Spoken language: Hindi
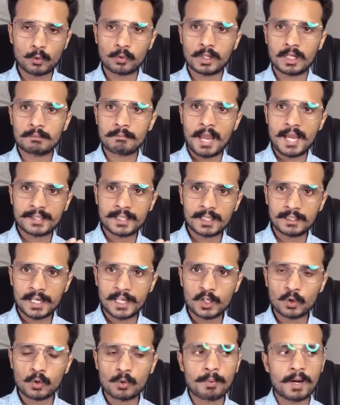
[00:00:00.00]
टोकन माइग्रेट
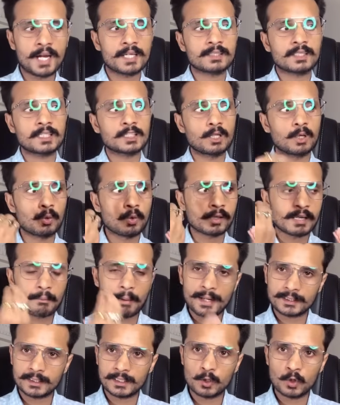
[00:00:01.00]
नहीं हो पाया था जिन लोगों का
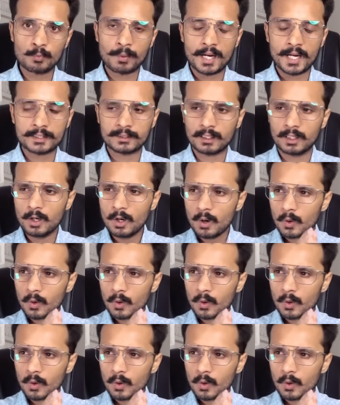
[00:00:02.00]
वैसे नहीं हो पाया था